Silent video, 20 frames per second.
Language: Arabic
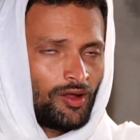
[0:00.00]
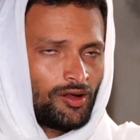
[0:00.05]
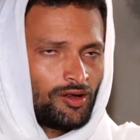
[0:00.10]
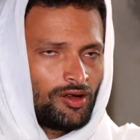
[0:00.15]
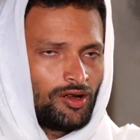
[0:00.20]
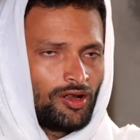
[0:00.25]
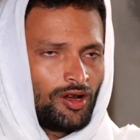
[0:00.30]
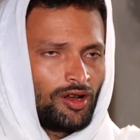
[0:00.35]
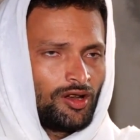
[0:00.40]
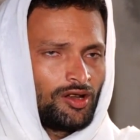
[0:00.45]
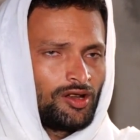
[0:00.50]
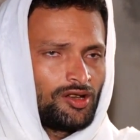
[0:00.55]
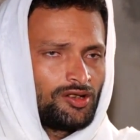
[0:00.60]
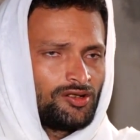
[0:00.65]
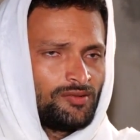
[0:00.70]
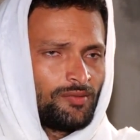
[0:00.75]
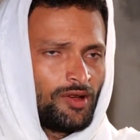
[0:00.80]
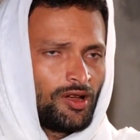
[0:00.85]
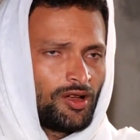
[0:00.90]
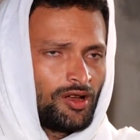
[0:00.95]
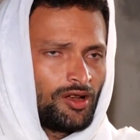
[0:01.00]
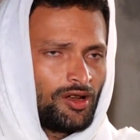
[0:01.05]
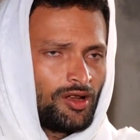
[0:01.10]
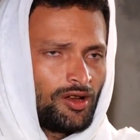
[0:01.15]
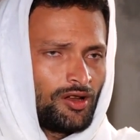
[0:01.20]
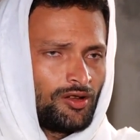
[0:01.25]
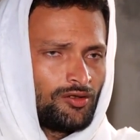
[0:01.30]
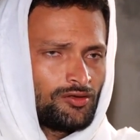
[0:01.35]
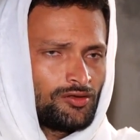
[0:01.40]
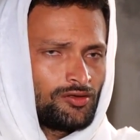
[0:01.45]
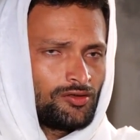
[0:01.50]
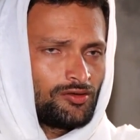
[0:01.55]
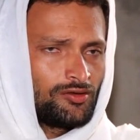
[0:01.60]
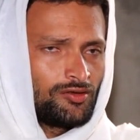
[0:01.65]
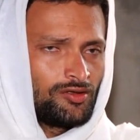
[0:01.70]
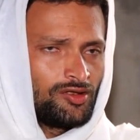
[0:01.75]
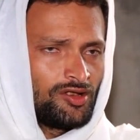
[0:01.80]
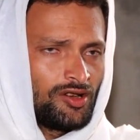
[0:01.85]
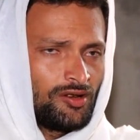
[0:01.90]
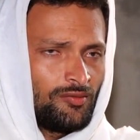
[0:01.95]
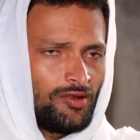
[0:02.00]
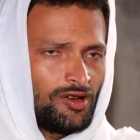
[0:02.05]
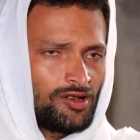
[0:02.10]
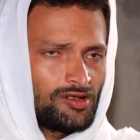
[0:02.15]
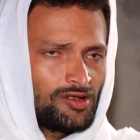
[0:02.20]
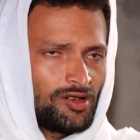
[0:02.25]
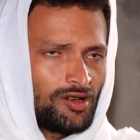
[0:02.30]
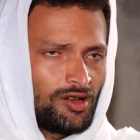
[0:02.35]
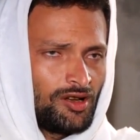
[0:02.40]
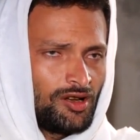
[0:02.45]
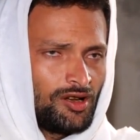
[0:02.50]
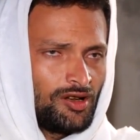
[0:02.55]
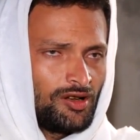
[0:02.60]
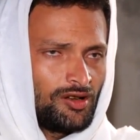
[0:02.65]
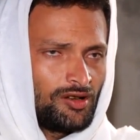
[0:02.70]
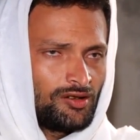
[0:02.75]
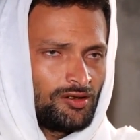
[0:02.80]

خريج بكالوريوس جامعة صنعاء